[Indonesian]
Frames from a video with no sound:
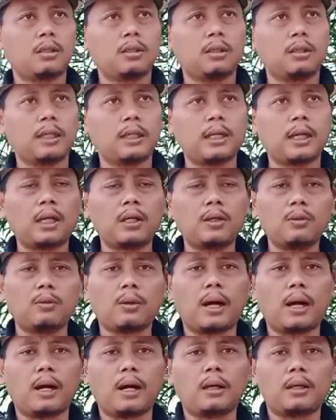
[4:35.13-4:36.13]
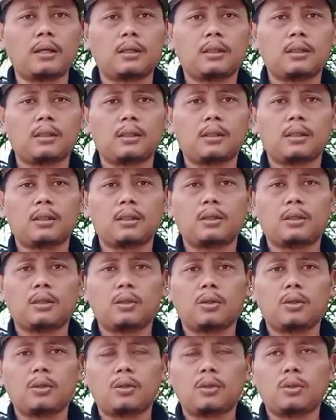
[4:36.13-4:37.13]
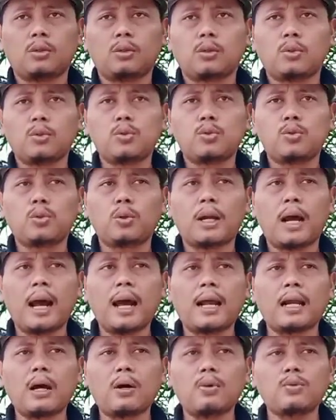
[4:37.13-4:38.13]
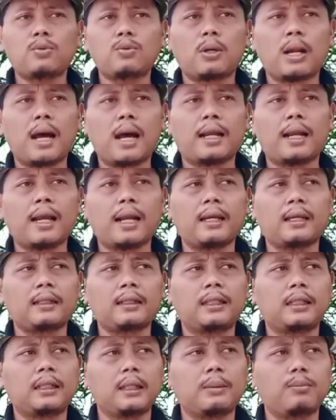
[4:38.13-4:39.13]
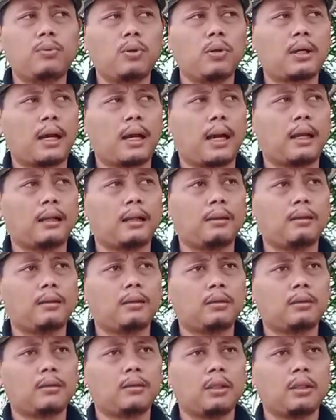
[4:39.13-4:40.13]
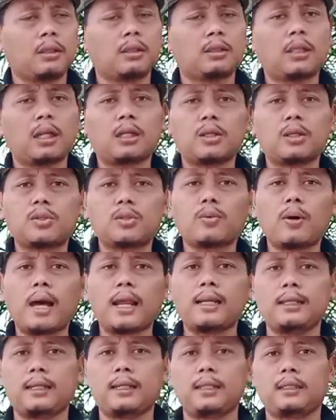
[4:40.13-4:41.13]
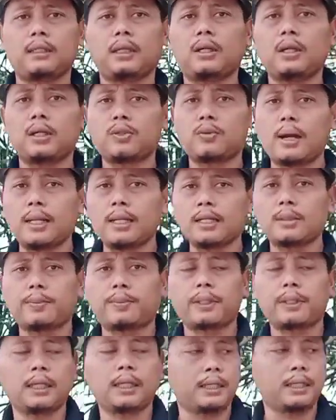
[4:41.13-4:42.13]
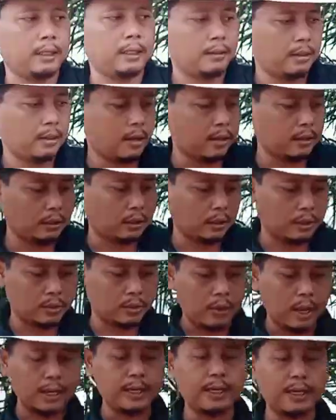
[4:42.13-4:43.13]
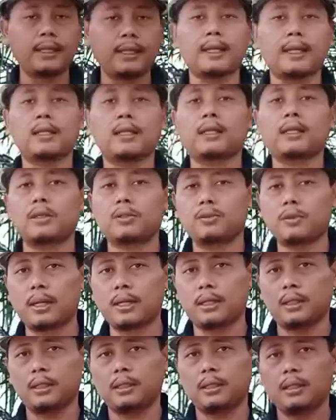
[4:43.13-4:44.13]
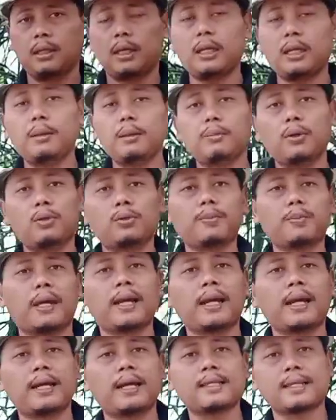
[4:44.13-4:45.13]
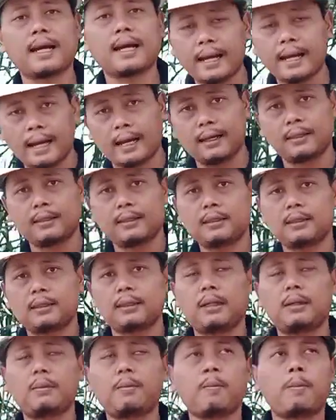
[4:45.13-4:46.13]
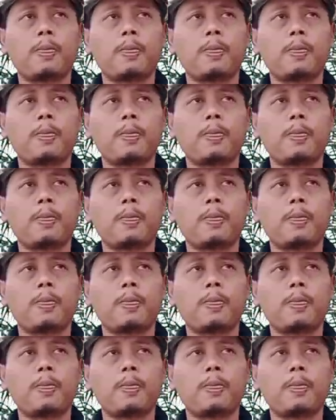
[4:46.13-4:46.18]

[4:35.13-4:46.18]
Dan yang kedua, unsur hara-unsur hara yang ditimbulkan terkecuali terkecuali seperti ini ya terkecuali ini ya terkecuali ini menurut pandangan saya ya